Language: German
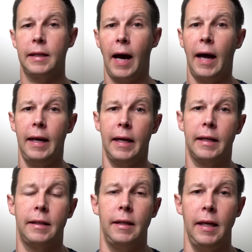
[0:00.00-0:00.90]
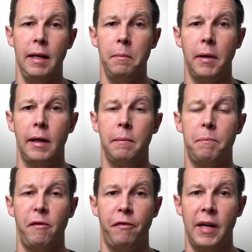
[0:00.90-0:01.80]
da liegt immer
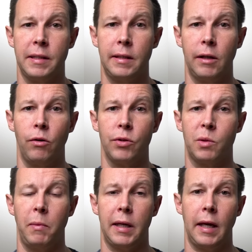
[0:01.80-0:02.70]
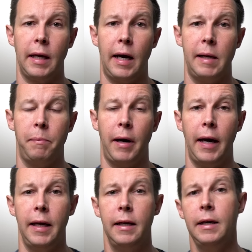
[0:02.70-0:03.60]
Befestigungsmaterial
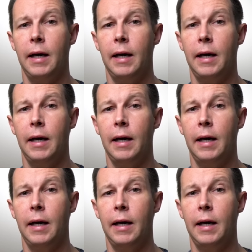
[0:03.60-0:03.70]
bei.